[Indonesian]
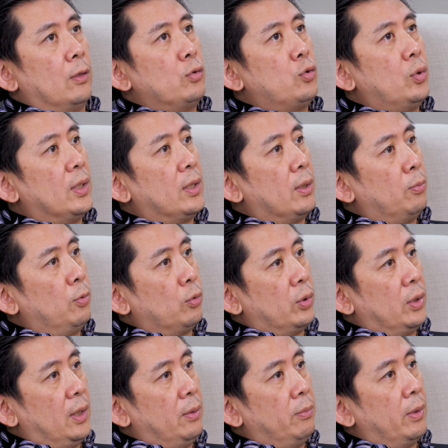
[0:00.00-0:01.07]
Kalau sudah
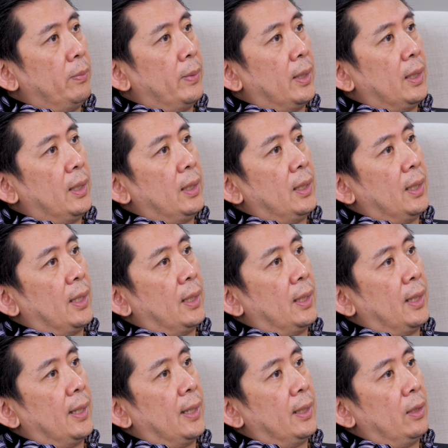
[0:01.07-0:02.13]
terbukti memang ini
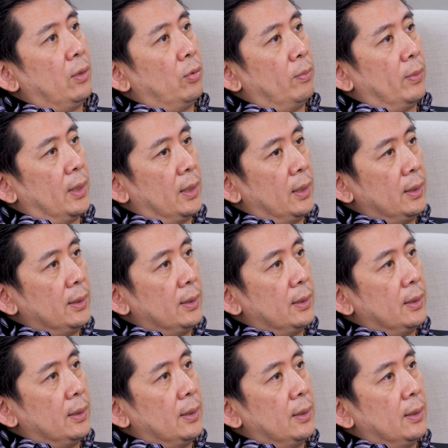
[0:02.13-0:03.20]
adalah adenoma,
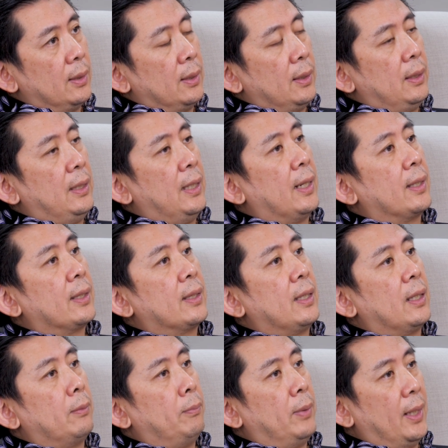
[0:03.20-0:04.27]
yang
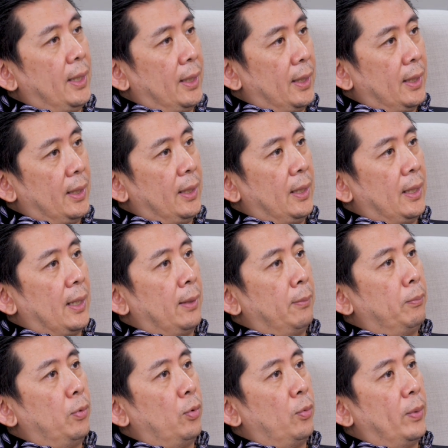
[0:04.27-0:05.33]
terbaik
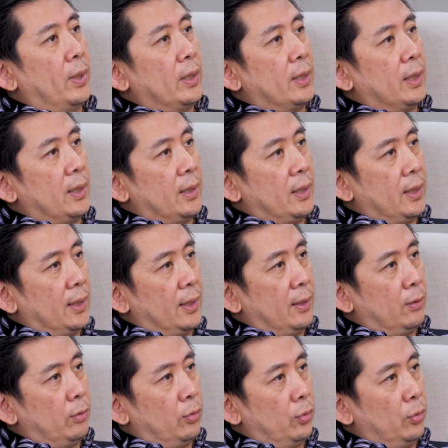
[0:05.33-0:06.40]
dalam pengobatannya
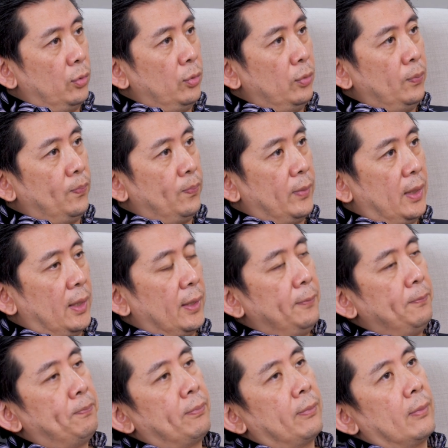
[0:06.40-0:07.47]
itu ya
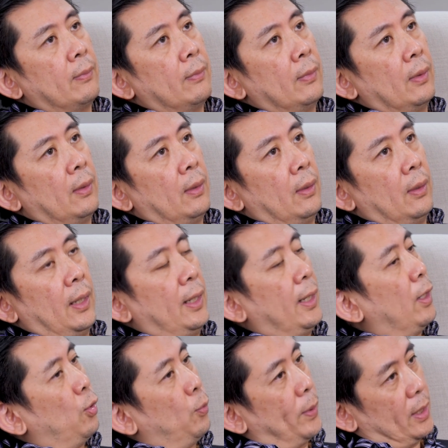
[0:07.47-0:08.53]

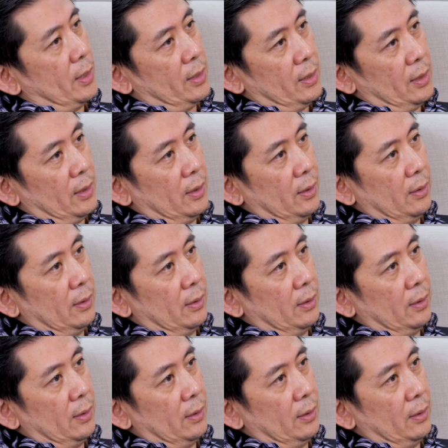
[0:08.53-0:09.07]
adalah operasi.